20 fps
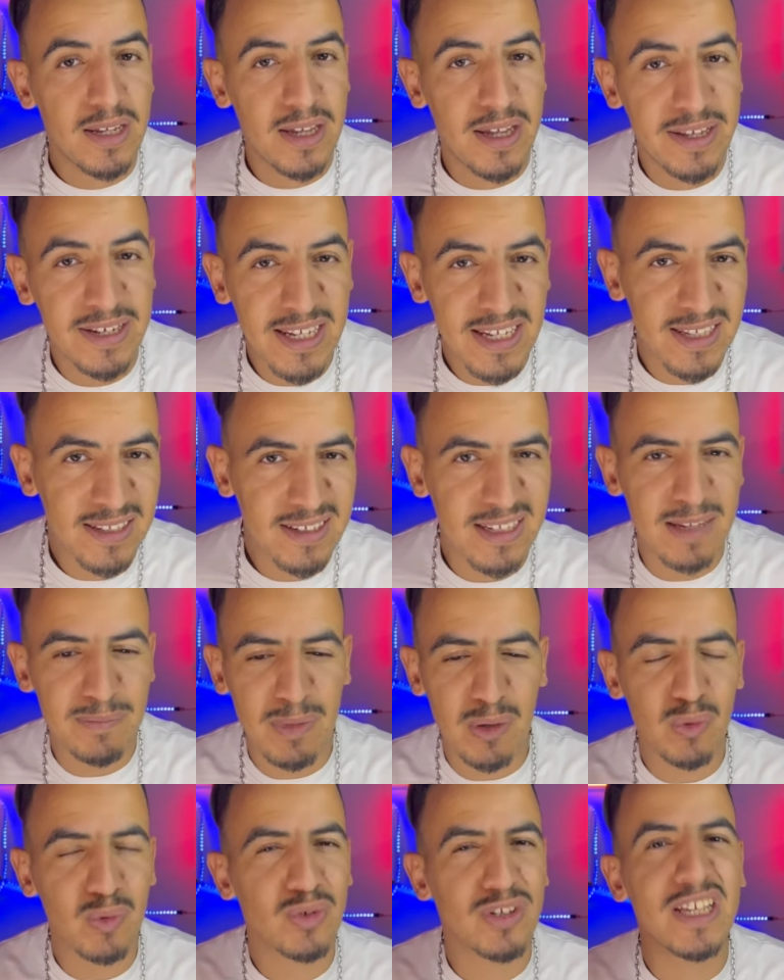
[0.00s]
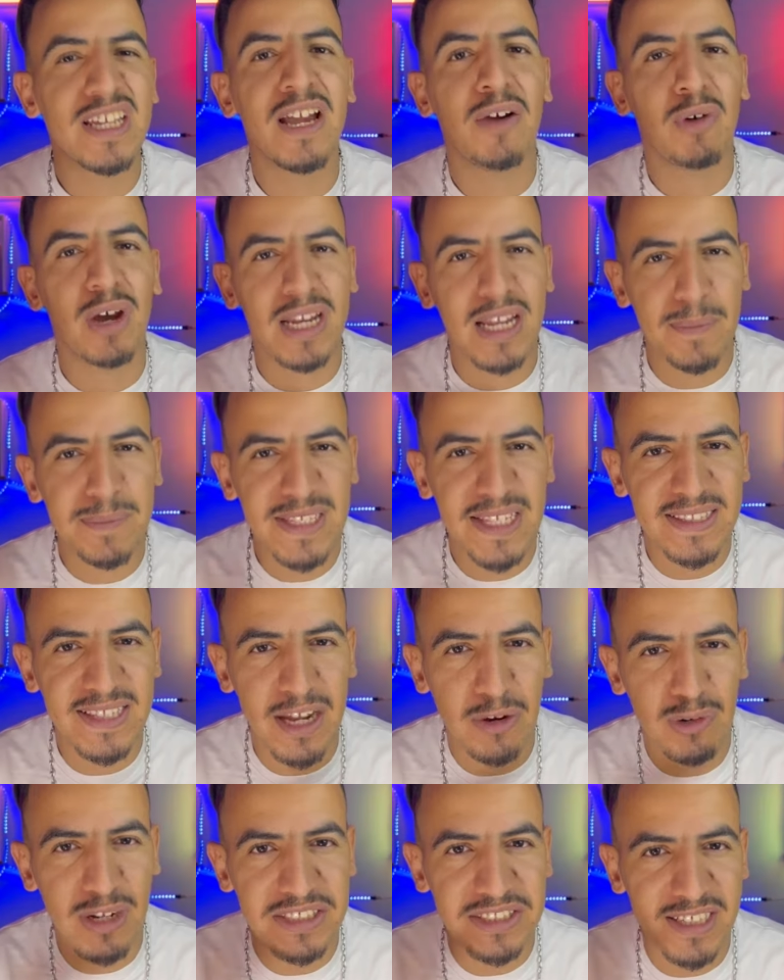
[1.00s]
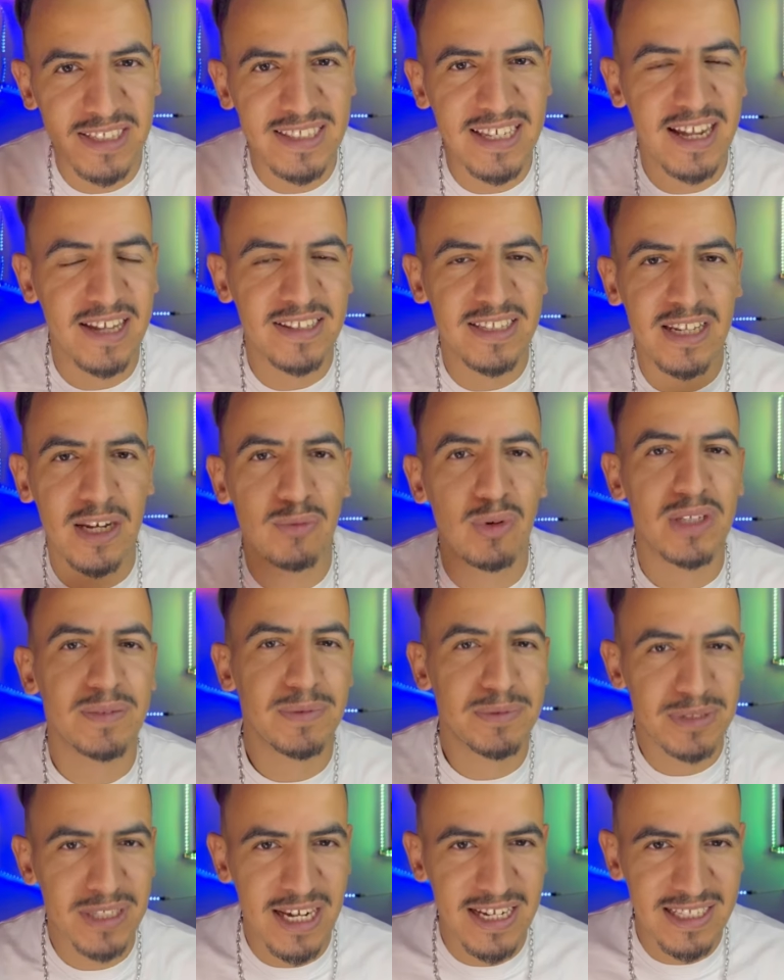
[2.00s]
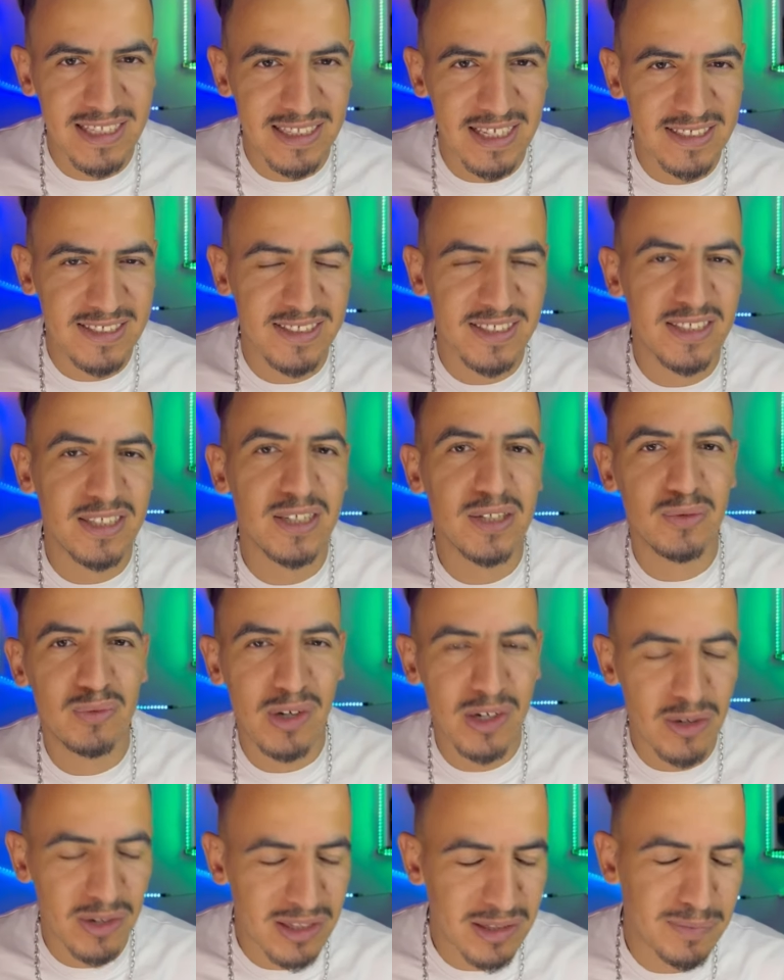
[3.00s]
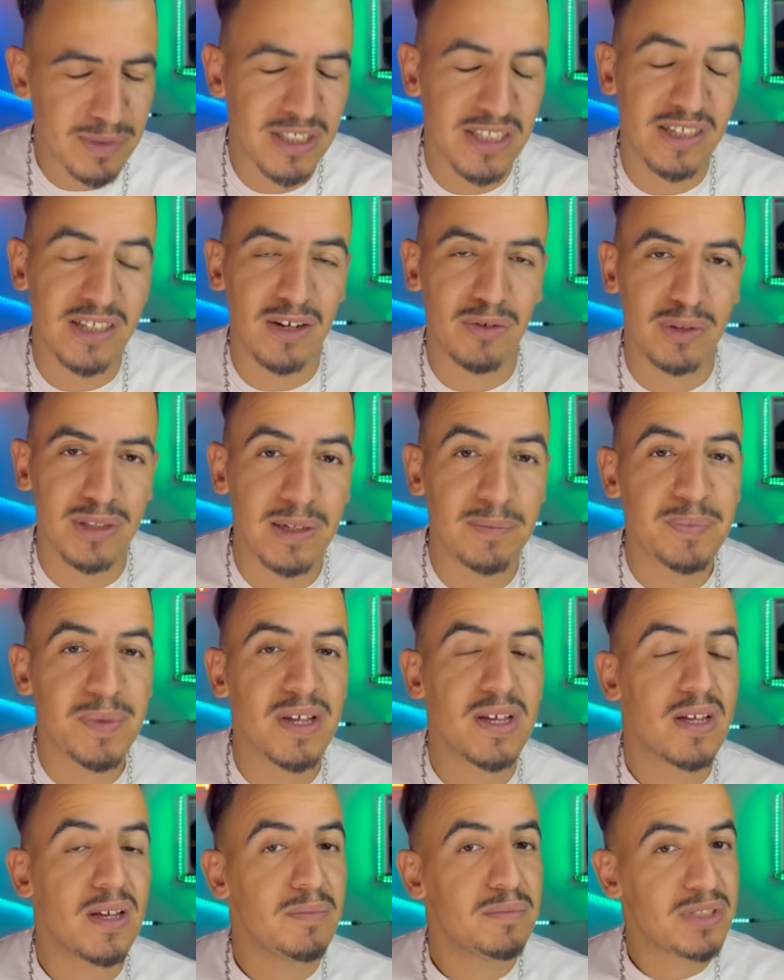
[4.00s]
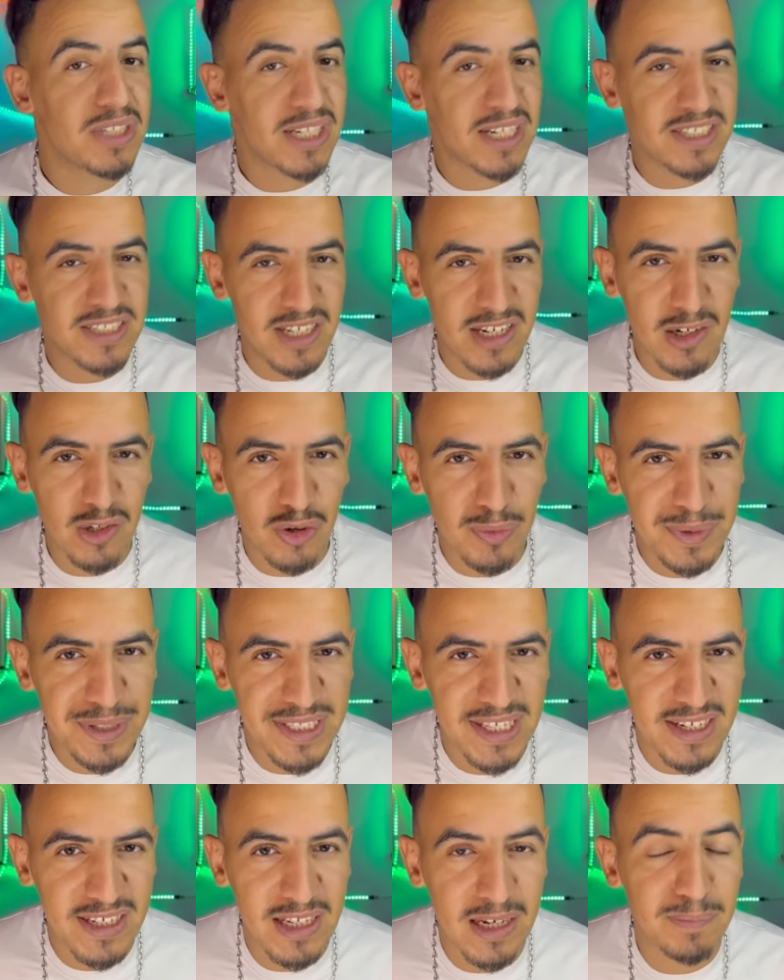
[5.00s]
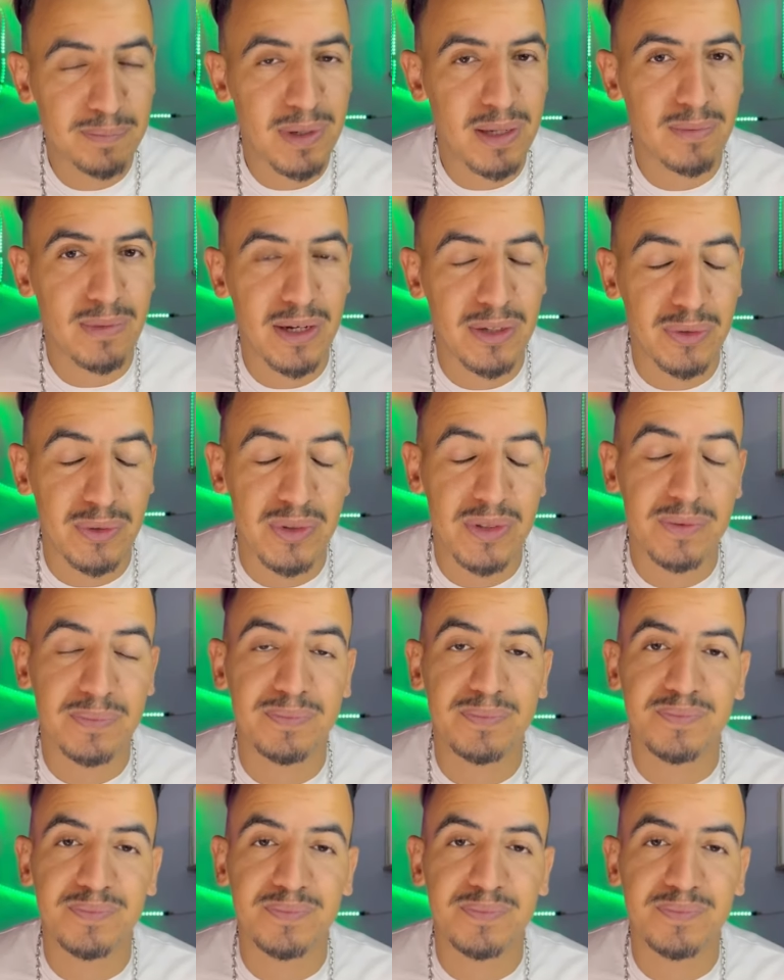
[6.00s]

هنايا كيما نقولوا ضيع واحد 5 دقائق ولا 10 دقائق ديال الوقت باش عيط لك السيد وقال له غادي نمشي هنا وكذا مشى كيجري للكوميساريه البيرمانونس